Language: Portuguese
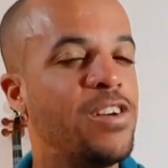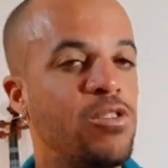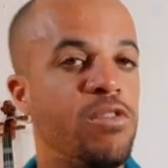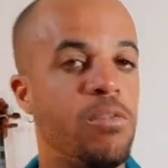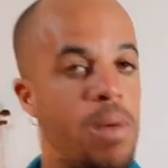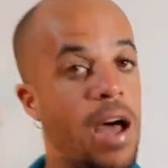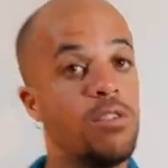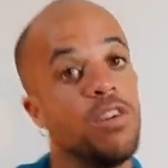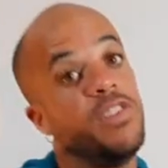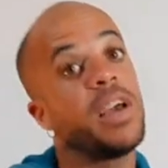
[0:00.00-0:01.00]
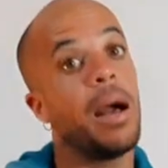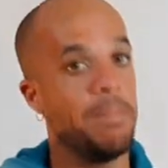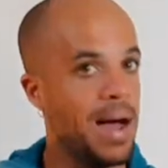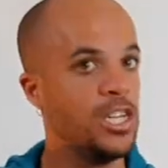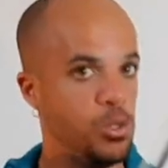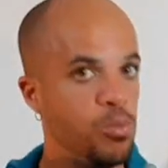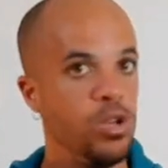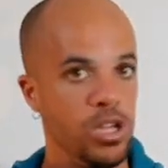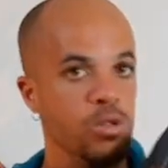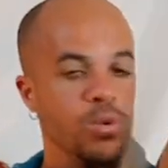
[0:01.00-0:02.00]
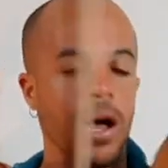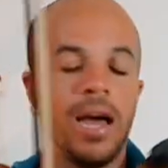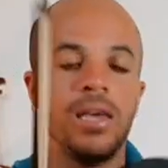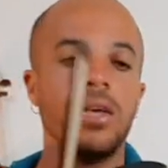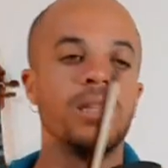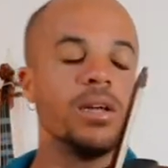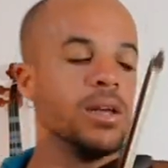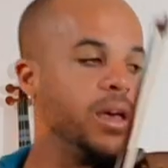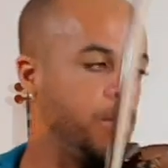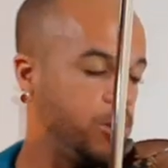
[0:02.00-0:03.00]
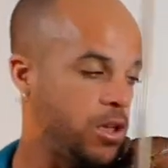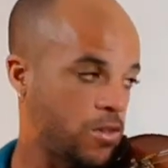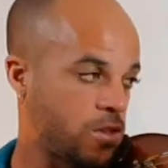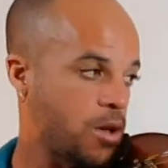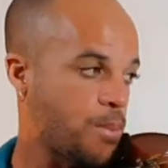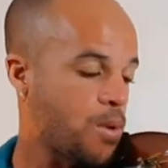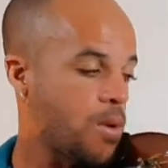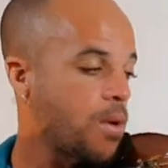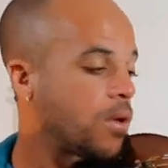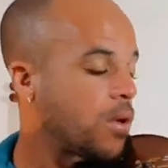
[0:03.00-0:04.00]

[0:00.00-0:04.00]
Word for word: fazer um vibrato, vai ficar mais bonito ainda, né? Por exemplo.